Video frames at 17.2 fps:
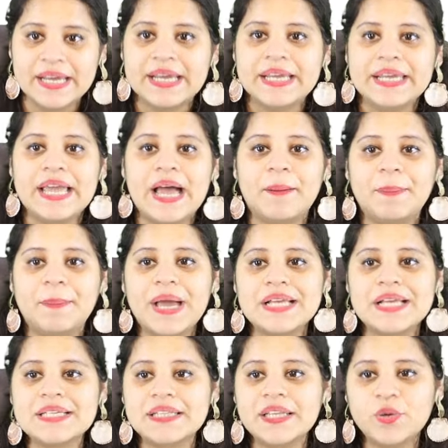यहाँ पे
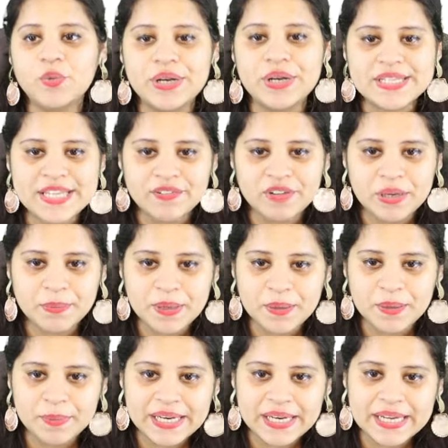आ जाते ट्वेंटी सेवन अभी
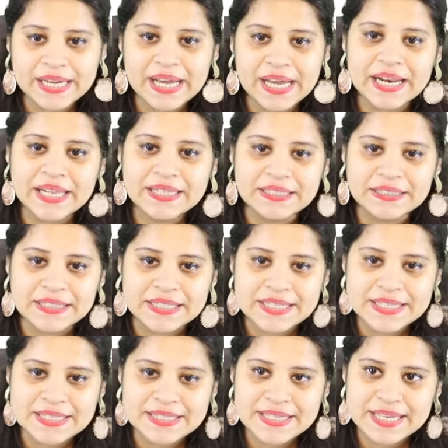हमने निकाला
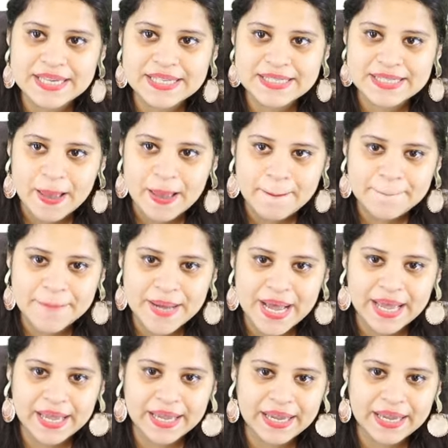थर्टी सिक्स
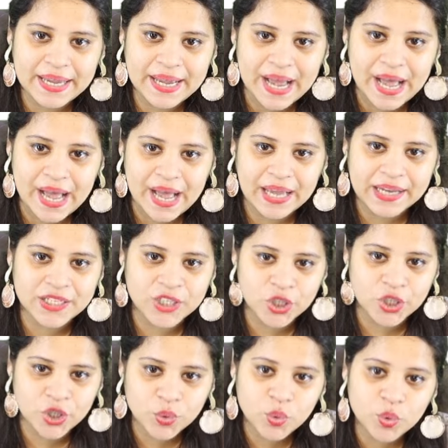पाई आर
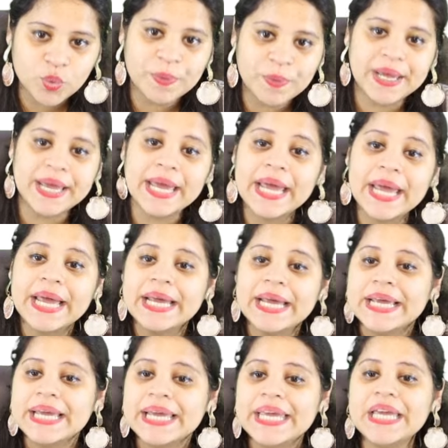क्यूब है
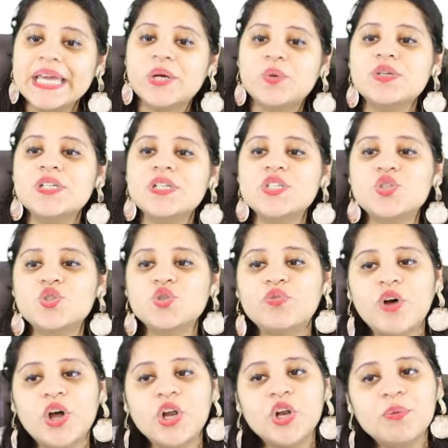इक्वल्स टू
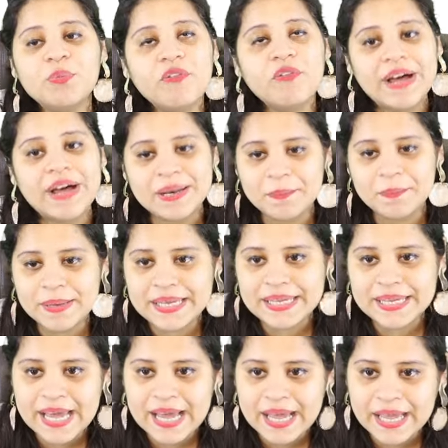वॉल्यूम ऑफ वन बिग
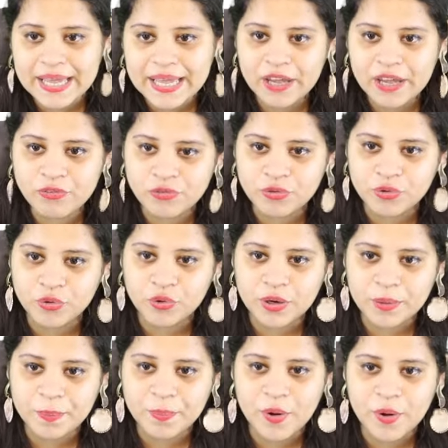क्या है
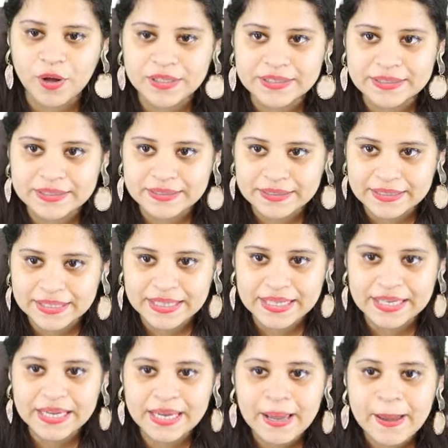फोर अपॉन
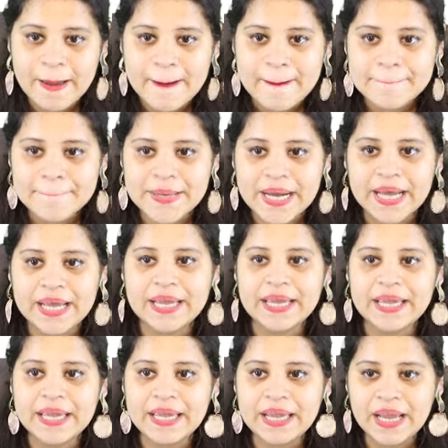थ्री
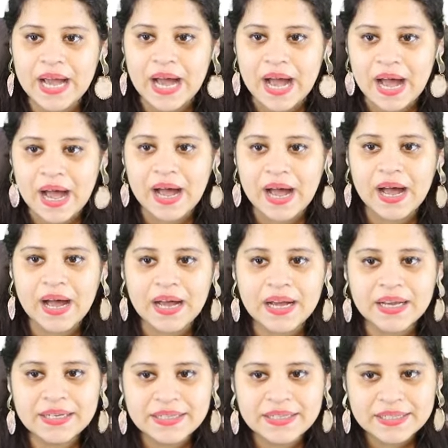पाई
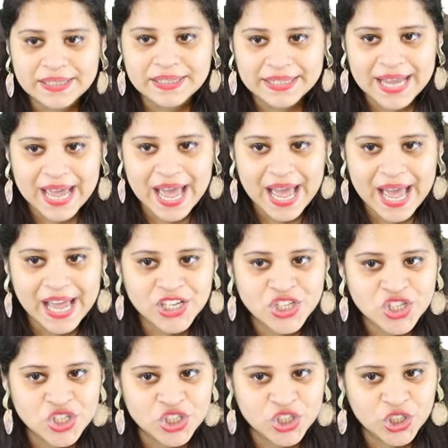आर
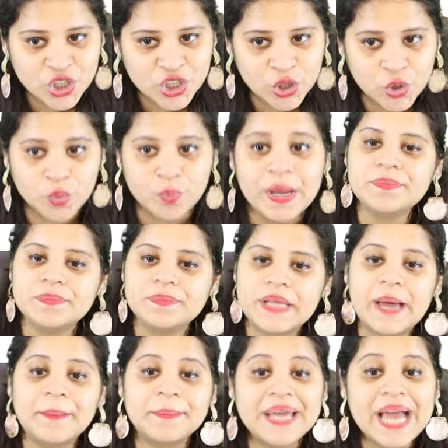डैश क्यूब
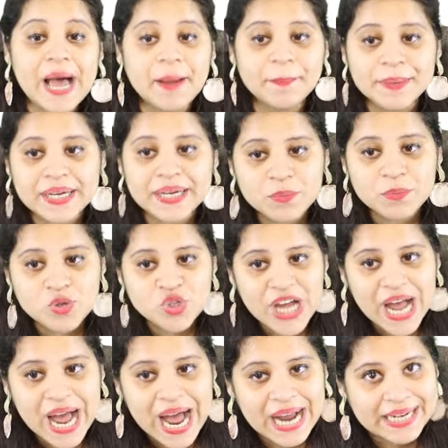अब यहाँ पे अगर
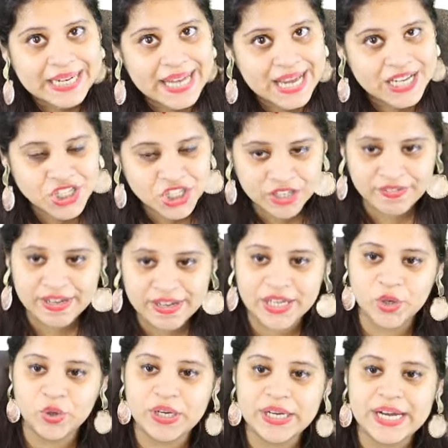मुझे आर डैश की
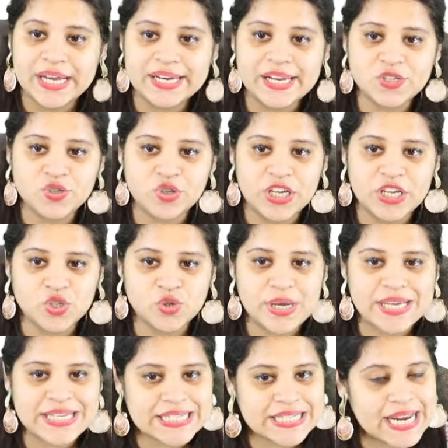वैल्यू निकालनी है तो ये जो
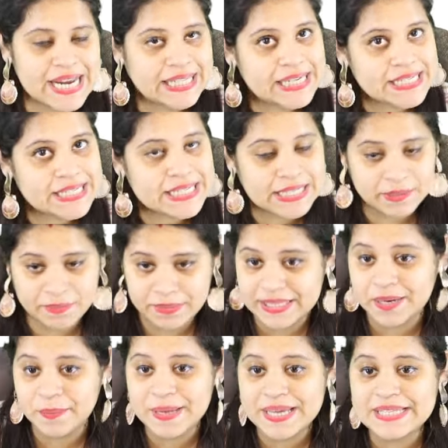एक्स्ट्रा इधर
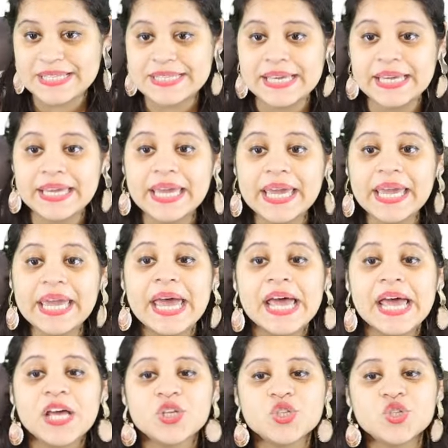इधर भेज देंगे
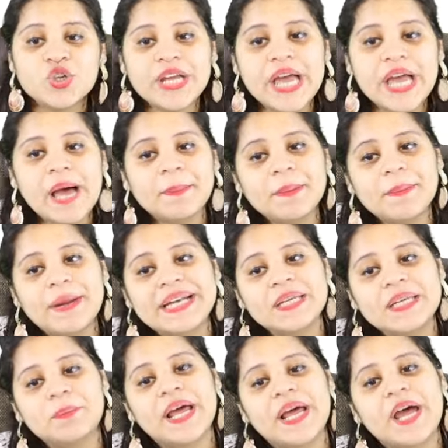जो यहाँ पे
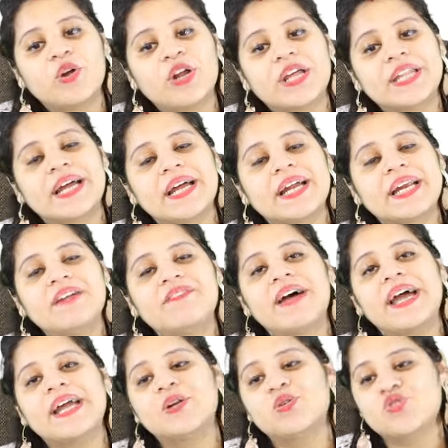मल्टीप्लाई हो रहा है इधर आके
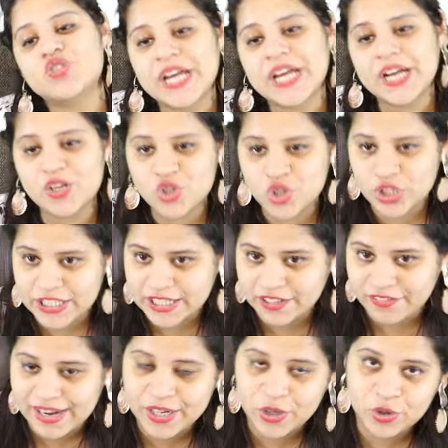डिवाइड हो जाएगा जो इधर
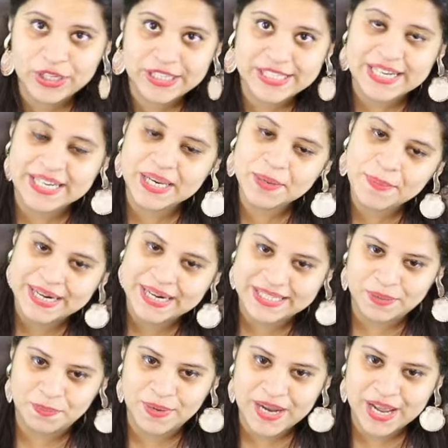डिवाइड हो रहा है जाके
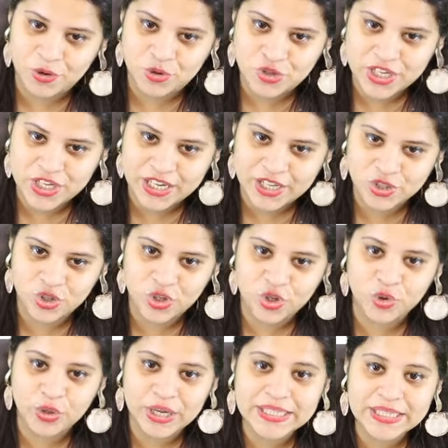मल्टीप्लाई हो जाएगा तो
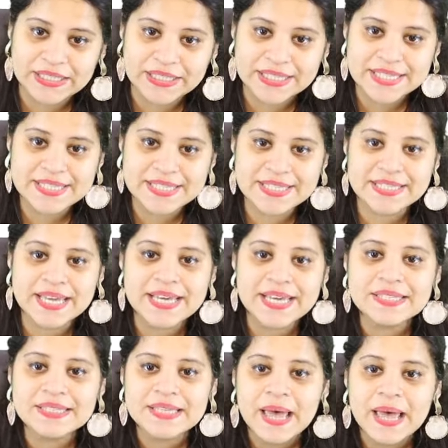ये हो गया थर्टी
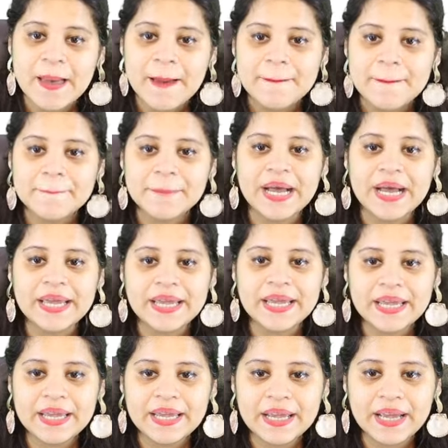सिक्स
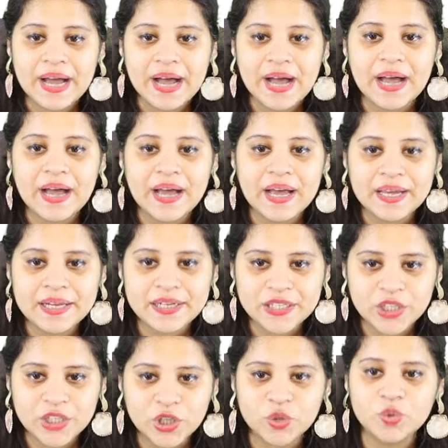पाई आर
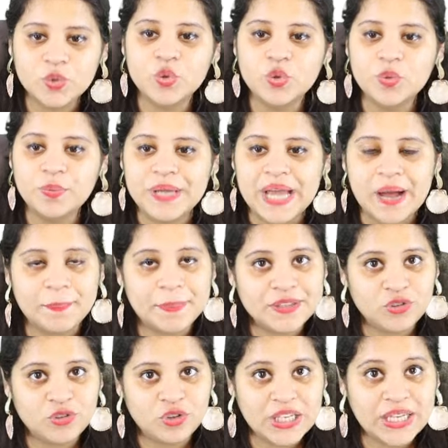क्यूब यहाँ
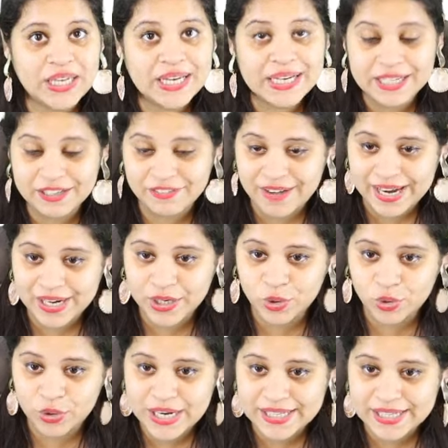पे थ्री डिवाइड
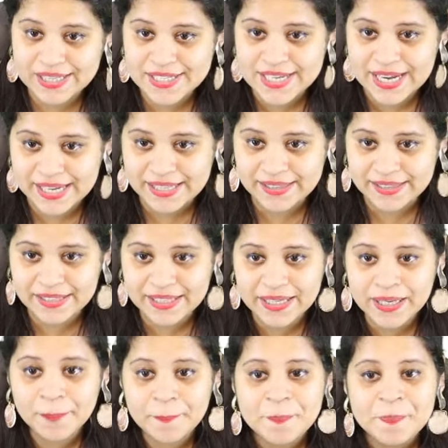हो रहा है इधर जाके
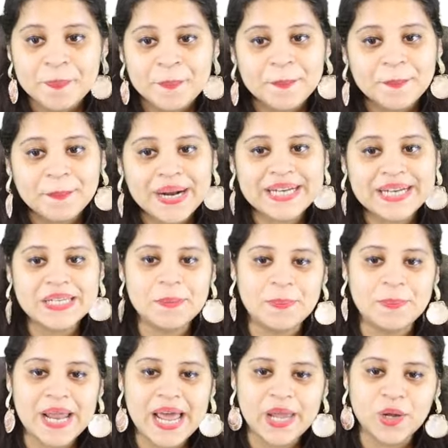थ्री
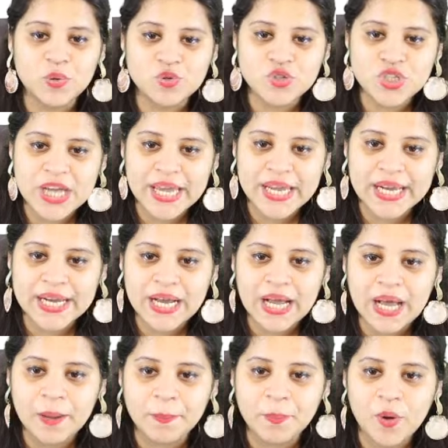मल्टीप्लाई हो
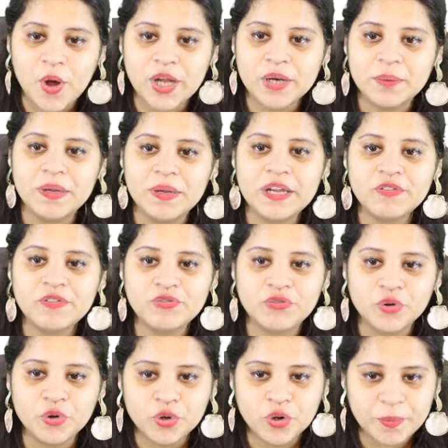जाएगा अपॉन में
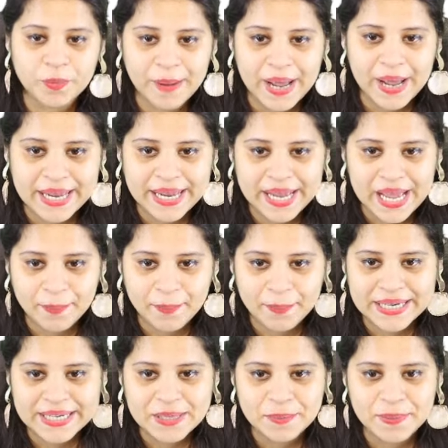फोर और पाई यहाँ
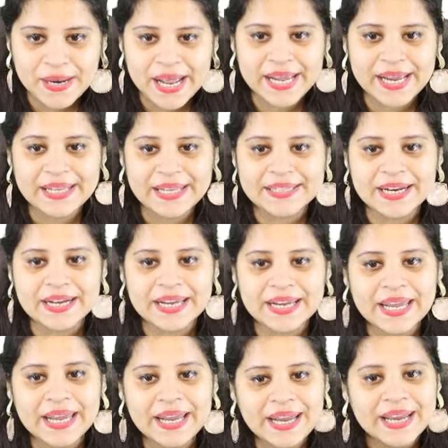मल्टीप्लाई इधर आके